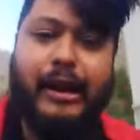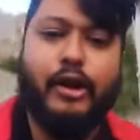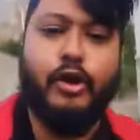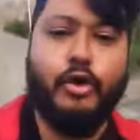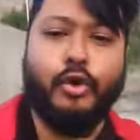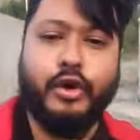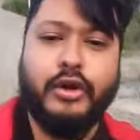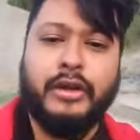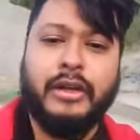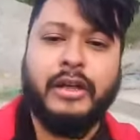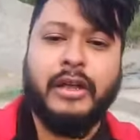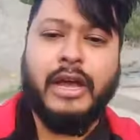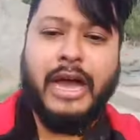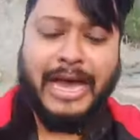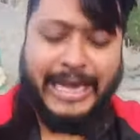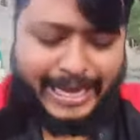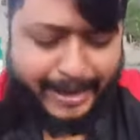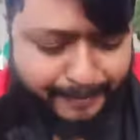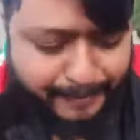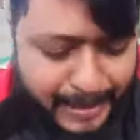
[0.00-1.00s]
विल रूल
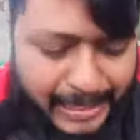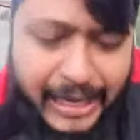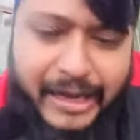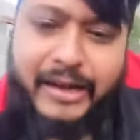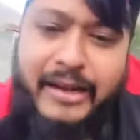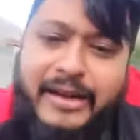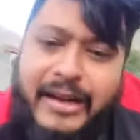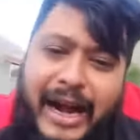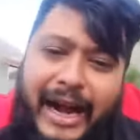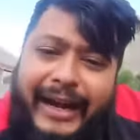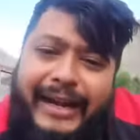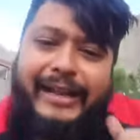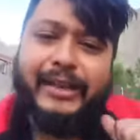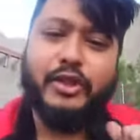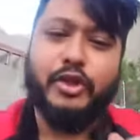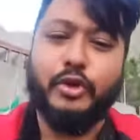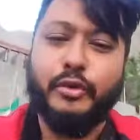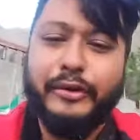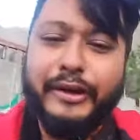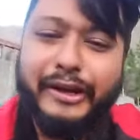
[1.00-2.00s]
अरे मेरा लड
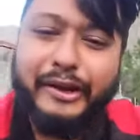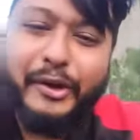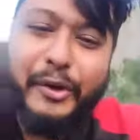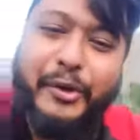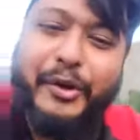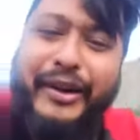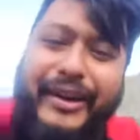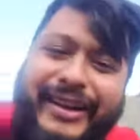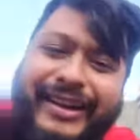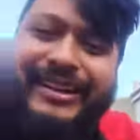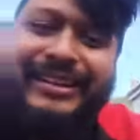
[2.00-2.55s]
तू विल रूल